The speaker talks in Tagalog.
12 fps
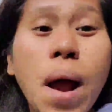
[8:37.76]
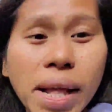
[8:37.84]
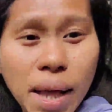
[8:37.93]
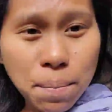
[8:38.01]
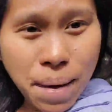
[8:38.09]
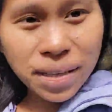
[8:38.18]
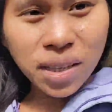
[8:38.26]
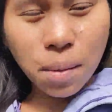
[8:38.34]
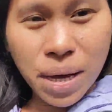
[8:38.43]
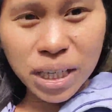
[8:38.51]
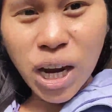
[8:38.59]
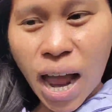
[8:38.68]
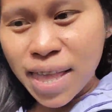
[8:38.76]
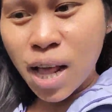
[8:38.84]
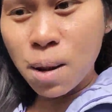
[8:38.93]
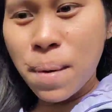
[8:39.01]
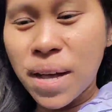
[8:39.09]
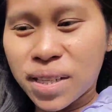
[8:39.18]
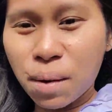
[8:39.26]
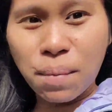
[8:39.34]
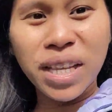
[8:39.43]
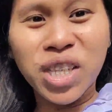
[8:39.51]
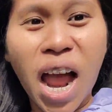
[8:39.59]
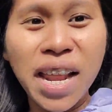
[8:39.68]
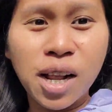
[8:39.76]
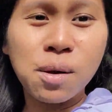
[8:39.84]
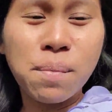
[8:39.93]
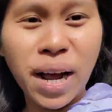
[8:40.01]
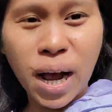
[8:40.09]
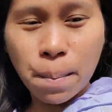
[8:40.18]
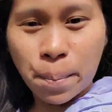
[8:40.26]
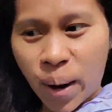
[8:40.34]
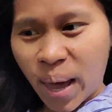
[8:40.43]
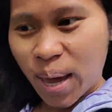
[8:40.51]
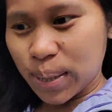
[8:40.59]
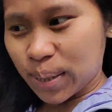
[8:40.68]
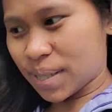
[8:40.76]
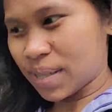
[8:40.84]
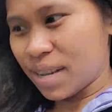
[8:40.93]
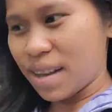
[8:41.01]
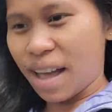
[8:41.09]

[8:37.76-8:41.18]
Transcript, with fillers: Welcome back sa my channel, sa my channel mga friends.